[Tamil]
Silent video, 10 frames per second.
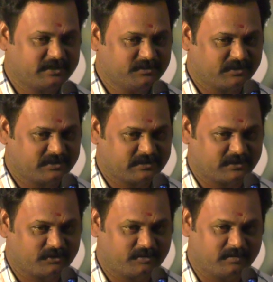ராஜமுருகன்
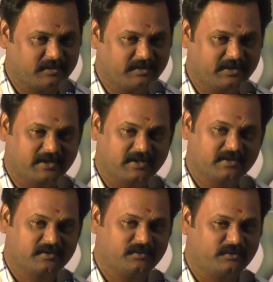சாரை கூப்பிட்டோம் அப்படின்னு
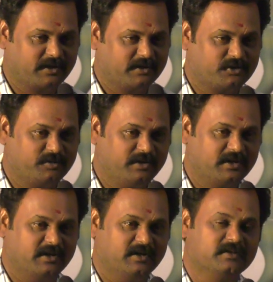கேட்டேன் உடனே
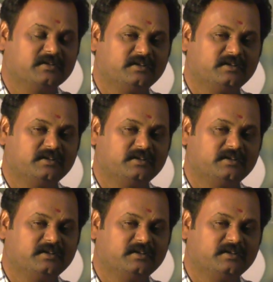கூப்பிடுங்கன்னாரு